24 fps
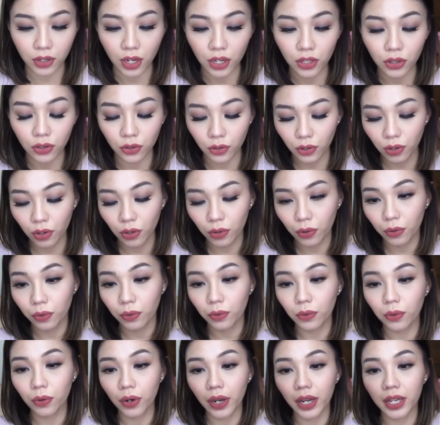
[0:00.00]
So, ito
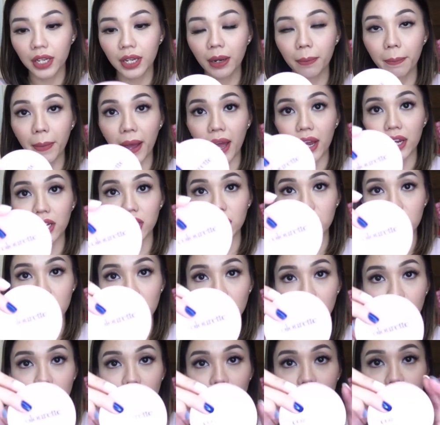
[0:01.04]
yung kanyang
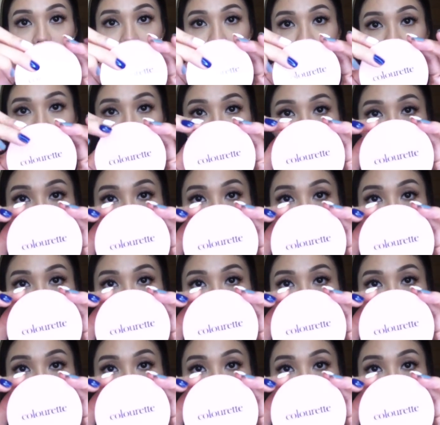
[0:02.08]
packaging.